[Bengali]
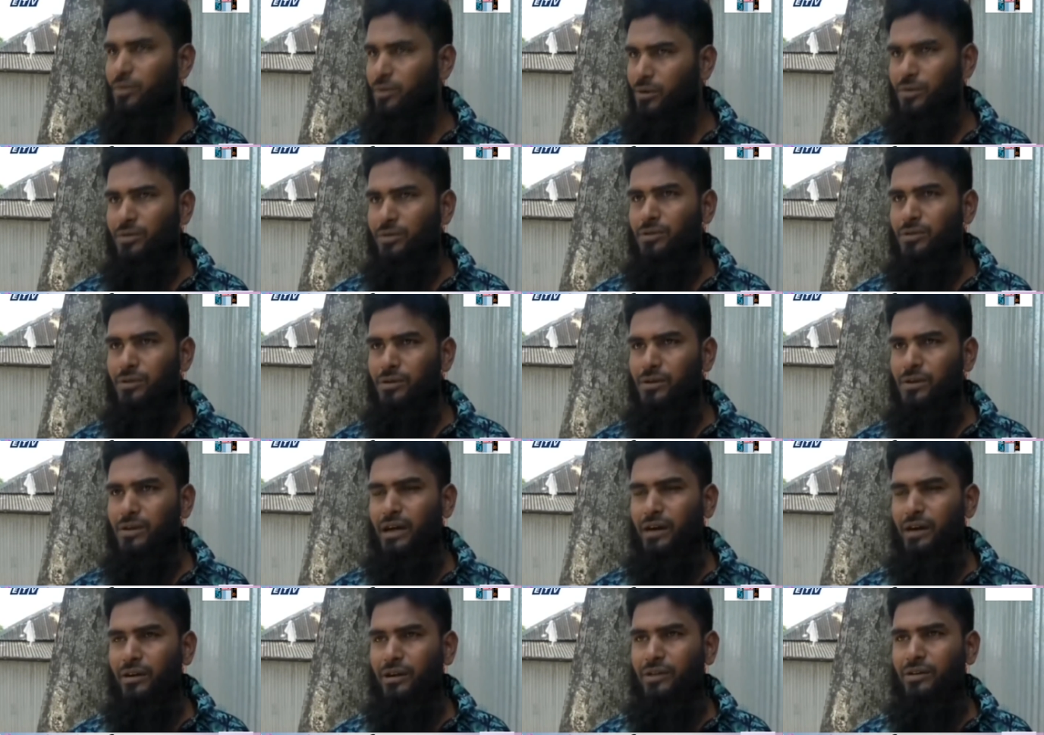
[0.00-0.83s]
গরু
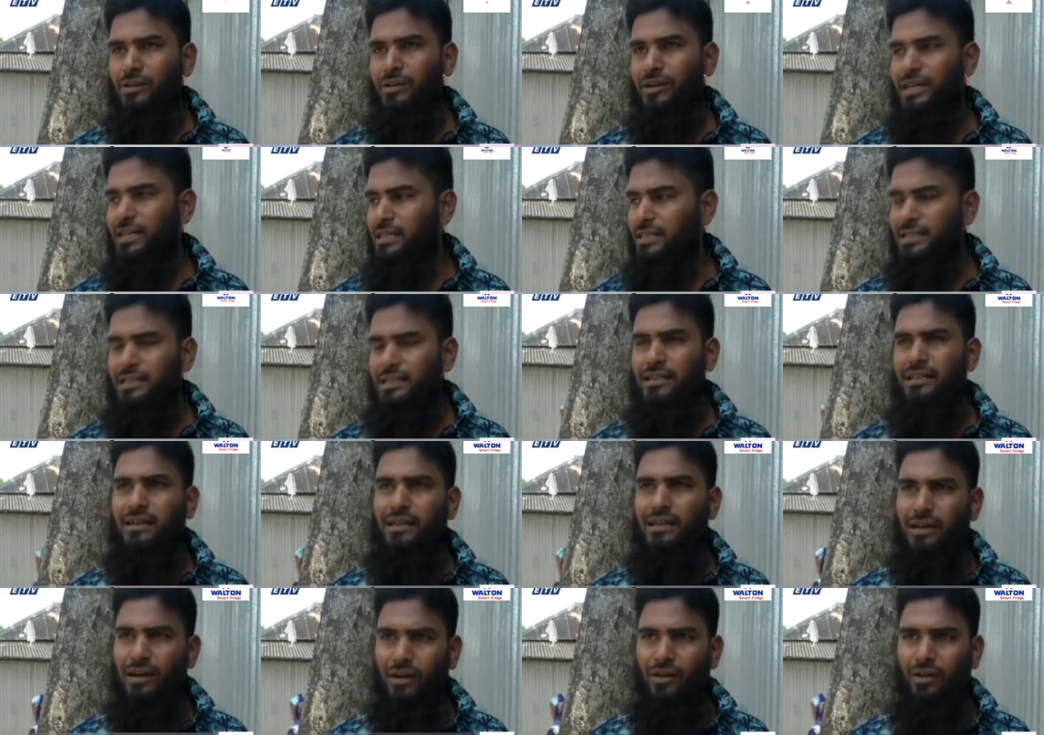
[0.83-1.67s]
টরু লাগানো হয়
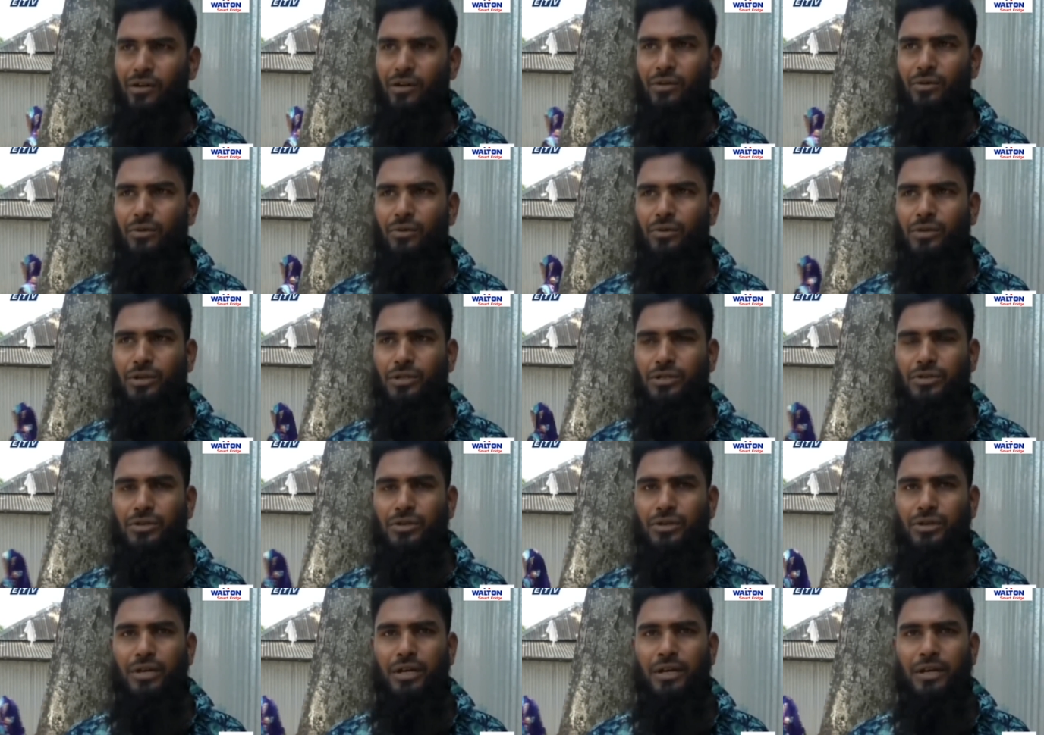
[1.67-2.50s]
নিজেদের খাওয়ানো
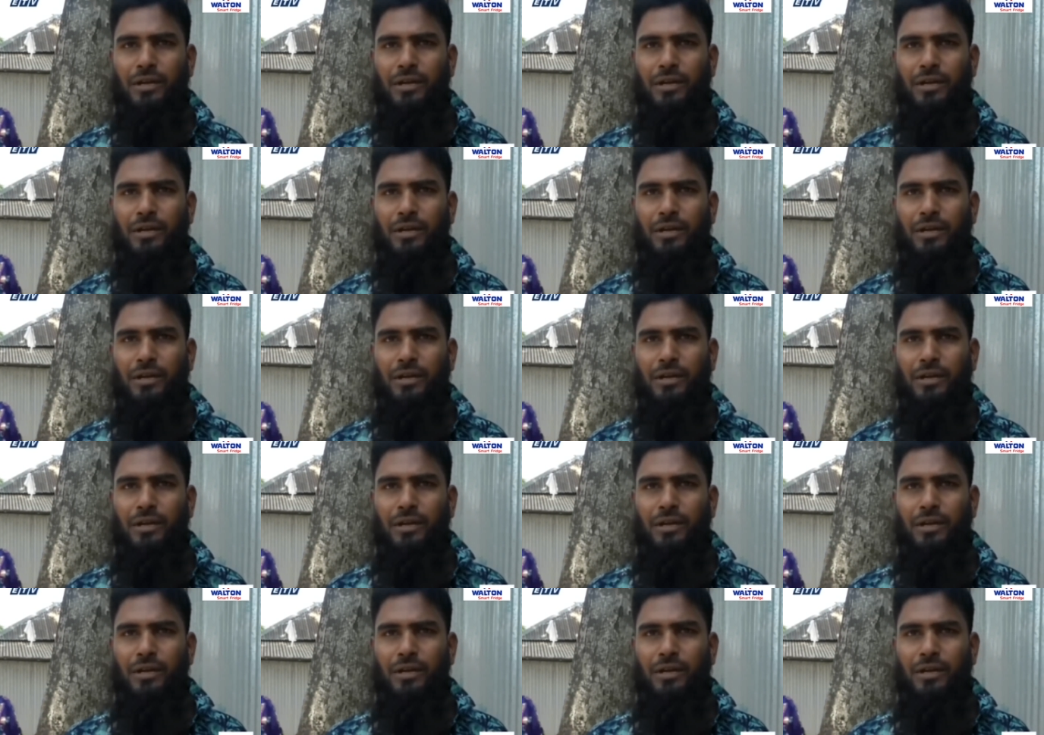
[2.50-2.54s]
কষ্ট হয়